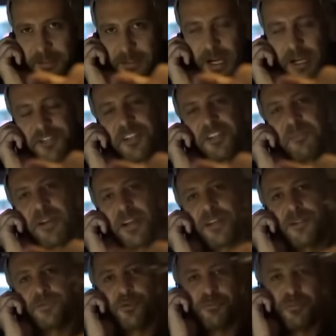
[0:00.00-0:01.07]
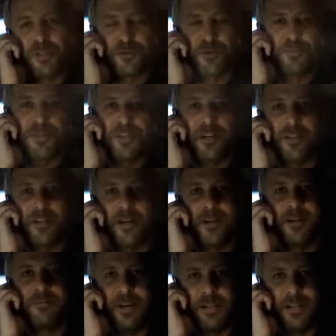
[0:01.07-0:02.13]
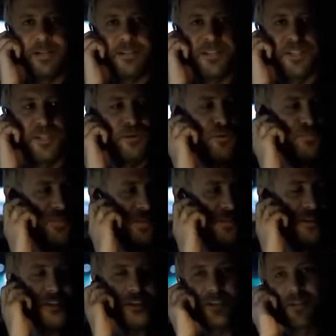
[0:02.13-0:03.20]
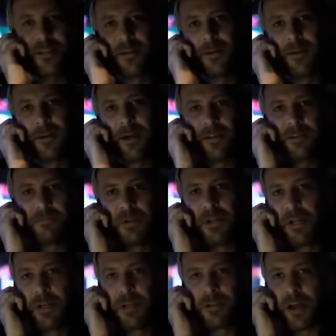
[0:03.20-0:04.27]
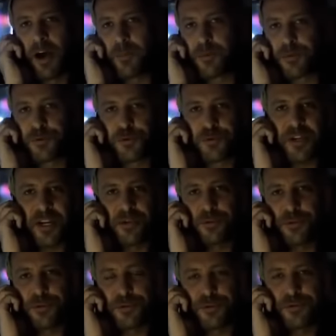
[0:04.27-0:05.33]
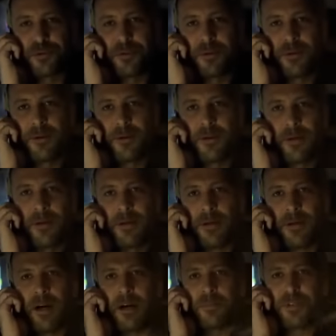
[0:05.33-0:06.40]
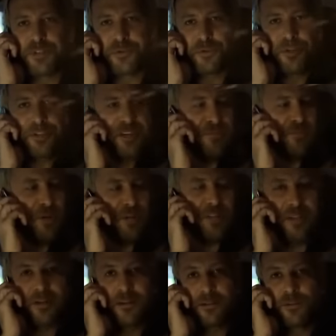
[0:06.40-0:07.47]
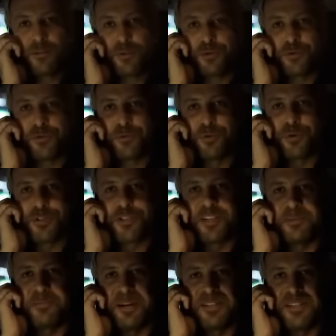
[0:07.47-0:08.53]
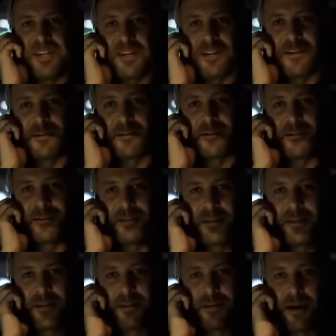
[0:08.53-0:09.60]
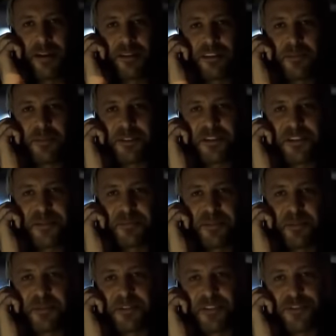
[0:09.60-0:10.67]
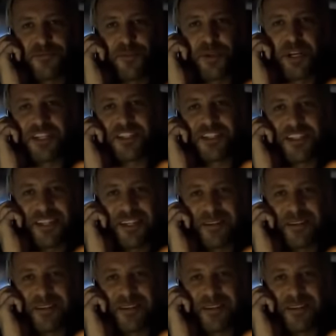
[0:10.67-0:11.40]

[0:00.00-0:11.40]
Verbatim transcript: Ya seni merak ediyorum başkomiser ya. Vallahi endişeleniyorum senin için. Hani ne yapıyorsun, ne ediyorsun? Ha bir şey söyleyeceğim bu arada. Görüntünün orijinali bende. Atlamasız, zıplamasız, full HD.